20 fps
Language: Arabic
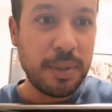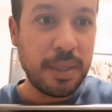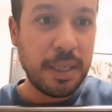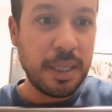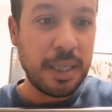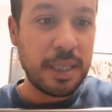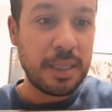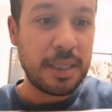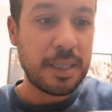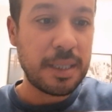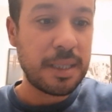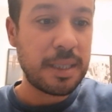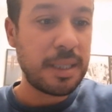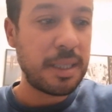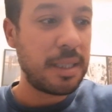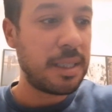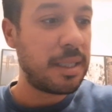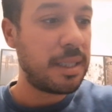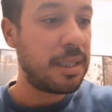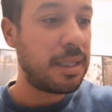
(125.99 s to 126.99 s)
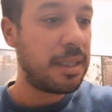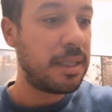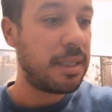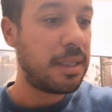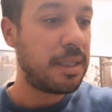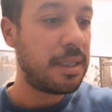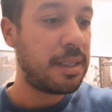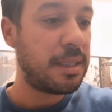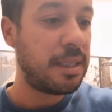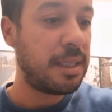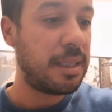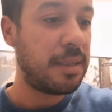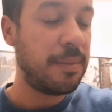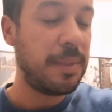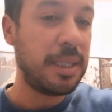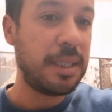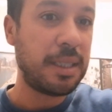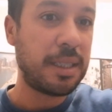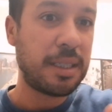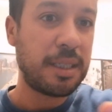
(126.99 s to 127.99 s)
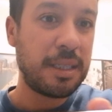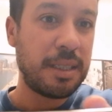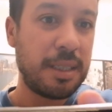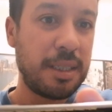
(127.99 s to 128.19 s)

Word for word: كلاس 7 متر